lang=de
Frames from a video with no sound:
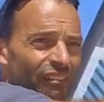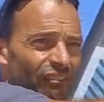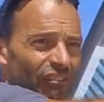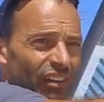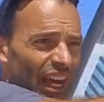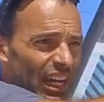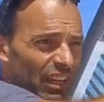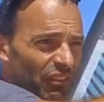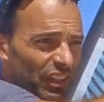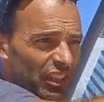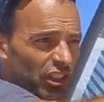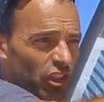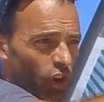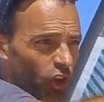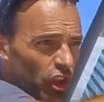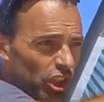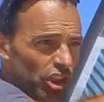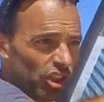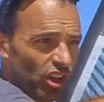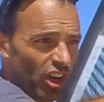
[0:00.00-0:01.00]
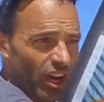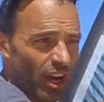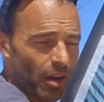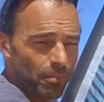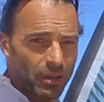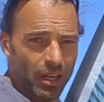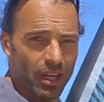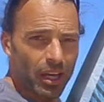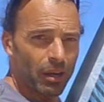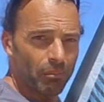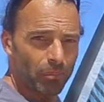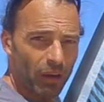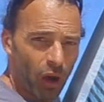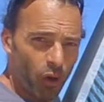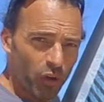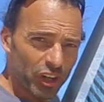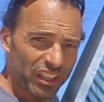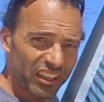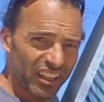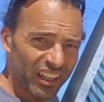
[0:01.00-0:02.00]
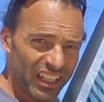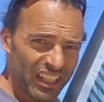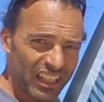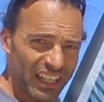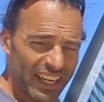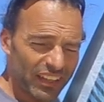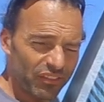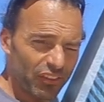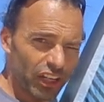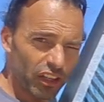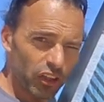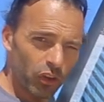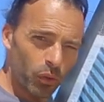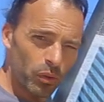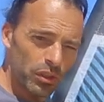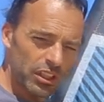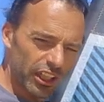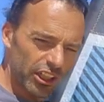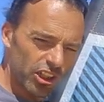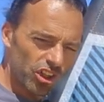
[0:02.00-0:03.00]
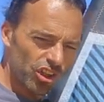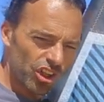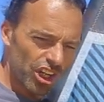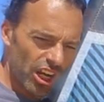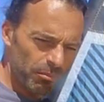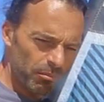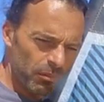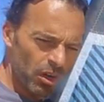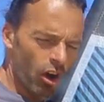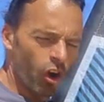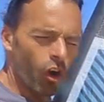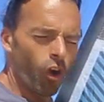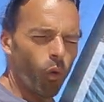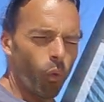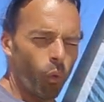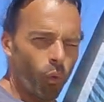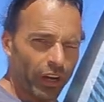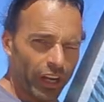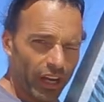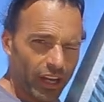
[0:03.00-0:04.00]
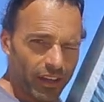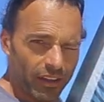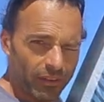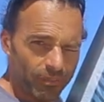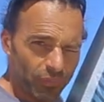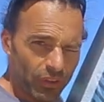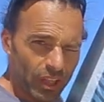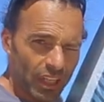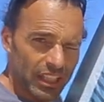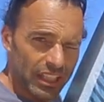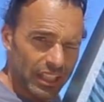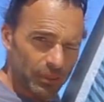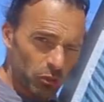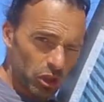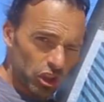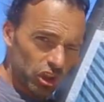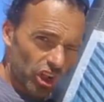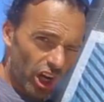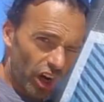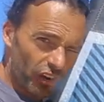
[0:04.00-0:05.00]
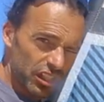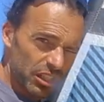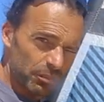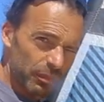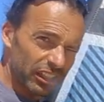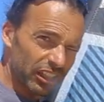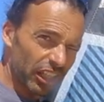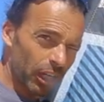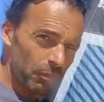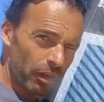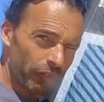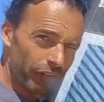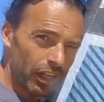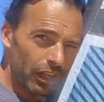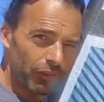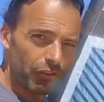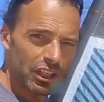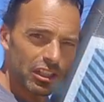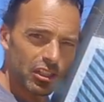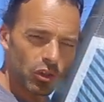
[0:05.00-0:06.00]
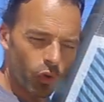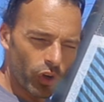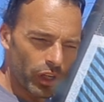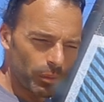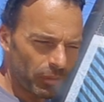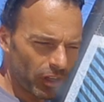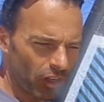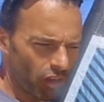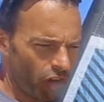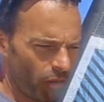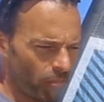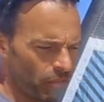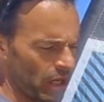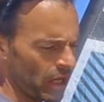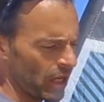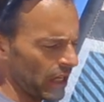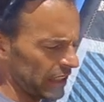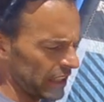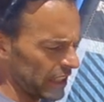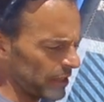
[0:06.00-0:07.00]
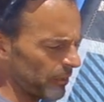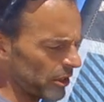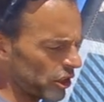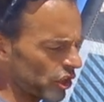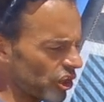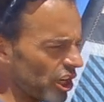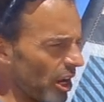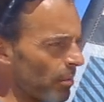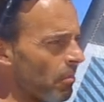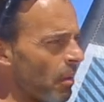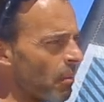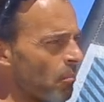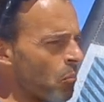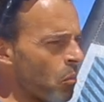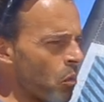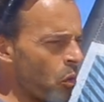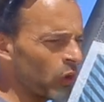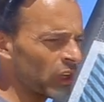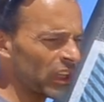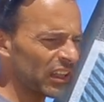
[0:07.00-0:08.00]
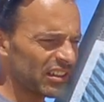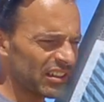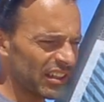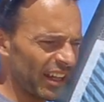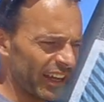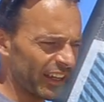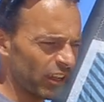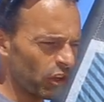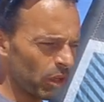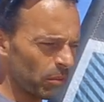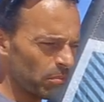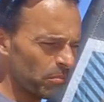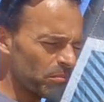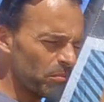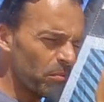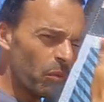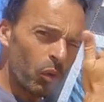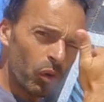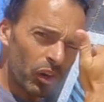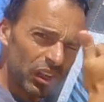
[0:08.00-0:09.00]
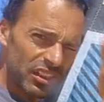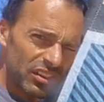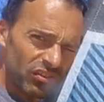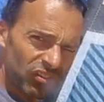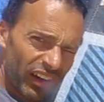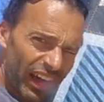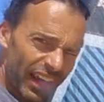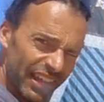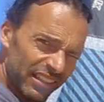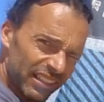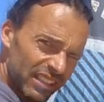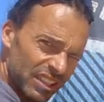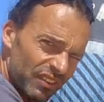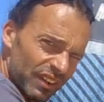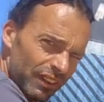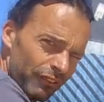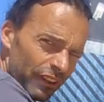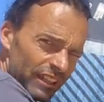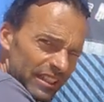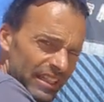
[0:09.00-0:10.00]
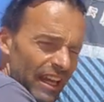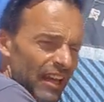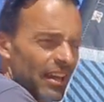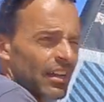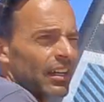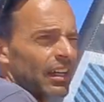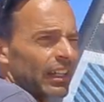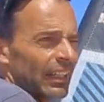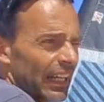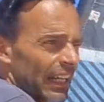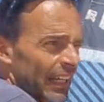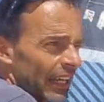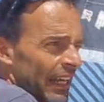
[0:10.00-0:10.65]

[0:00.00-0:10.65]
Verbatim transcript: weil wenn ich onshore habe, brauche ich in der Regel entweder einen größeren Schirm oder ich muss schauen, dass ich meinen Trimmerfall vielleicht so hinbekomme, dass mein Schirm möglichst lange oder möglichst weit das Windfenster nach